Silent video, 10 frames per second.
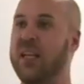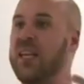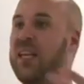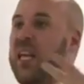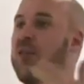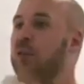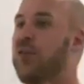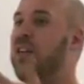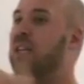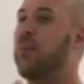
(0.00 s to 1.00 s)
e que
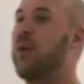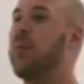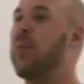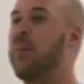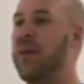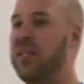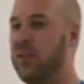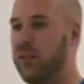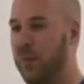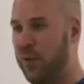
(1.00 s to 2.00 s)
envolvia também uma
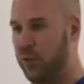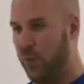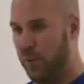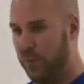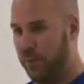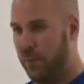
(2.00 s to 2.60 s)
preparação da pessoa.